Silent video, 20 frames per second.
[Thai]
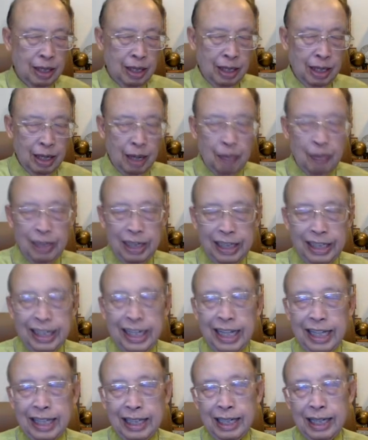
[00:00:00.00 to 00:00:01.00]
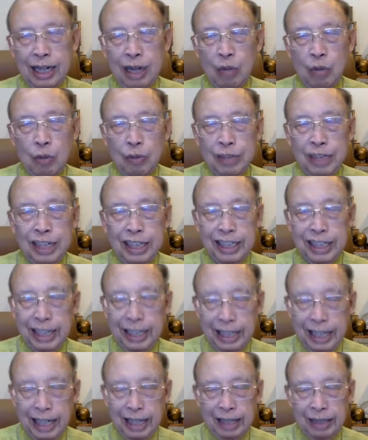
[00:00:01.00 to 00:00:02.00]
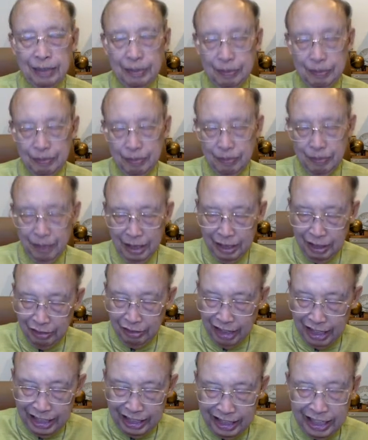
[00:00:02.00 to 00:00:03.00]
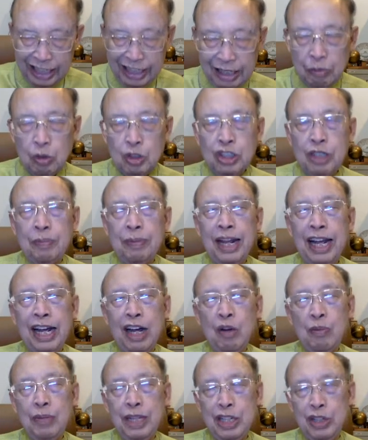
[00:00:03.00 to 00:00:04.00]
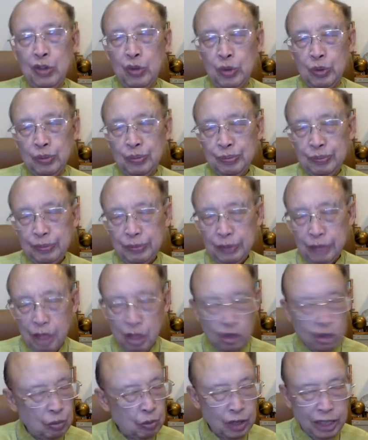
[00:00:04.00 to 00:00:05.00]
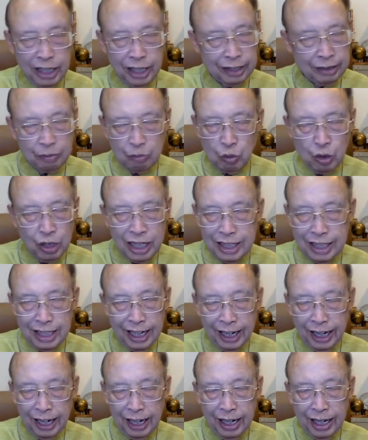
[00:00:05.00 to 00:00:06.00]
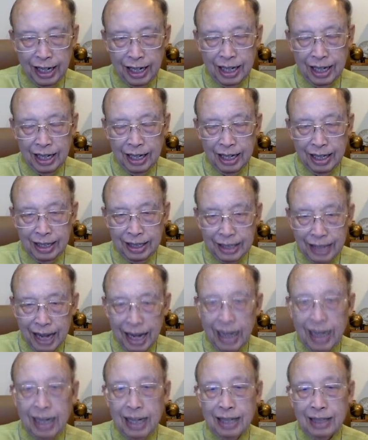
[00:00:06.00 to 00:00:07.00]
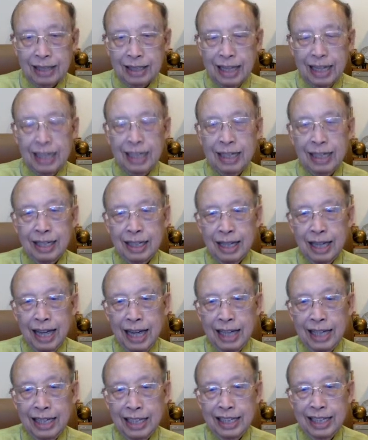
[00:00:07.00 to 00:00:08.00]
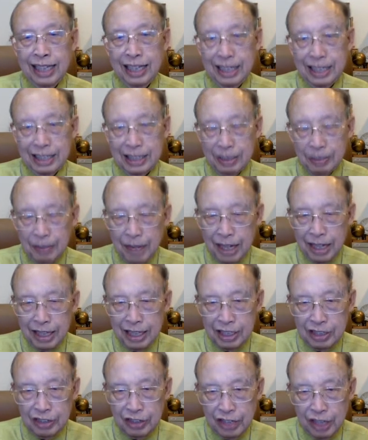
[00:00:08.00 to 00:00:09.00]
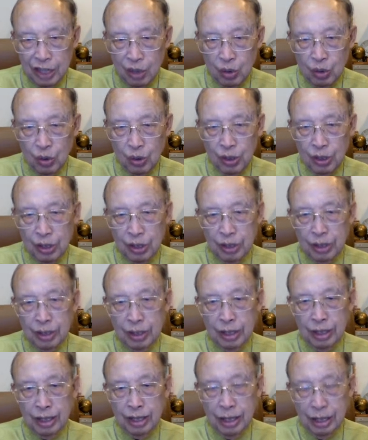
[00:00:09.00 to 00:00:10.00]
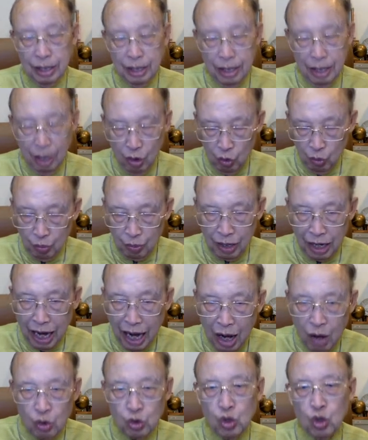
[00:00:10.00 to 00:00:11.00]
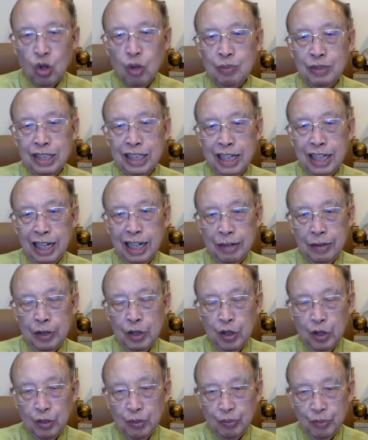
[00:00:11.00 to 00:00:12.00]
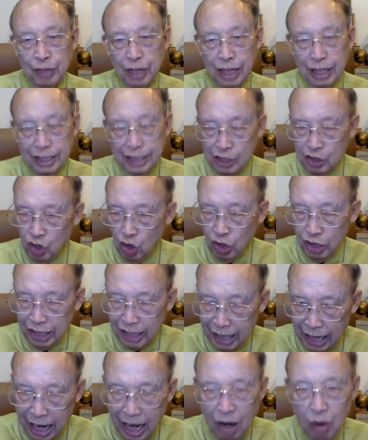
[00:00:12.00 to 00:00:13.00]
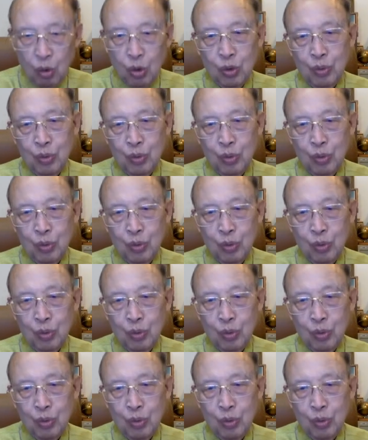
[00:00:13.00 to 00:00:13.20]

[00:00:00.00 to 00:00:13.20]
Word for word: คำฤทธิเดชนั้นเขาบุมีฤทธิเดชนั่นหรือว่าฤทธิเดชบทสำแดงเขามีอยู่เขาจะบุได้บุได้สิ่งใดอยากได้ให้ฤทธิเดชนั้นสำแดงในชีวิตเขาเขากล่าวด้วยคมเสืออะไรพี่น้องอันที่สองนี่กล่าว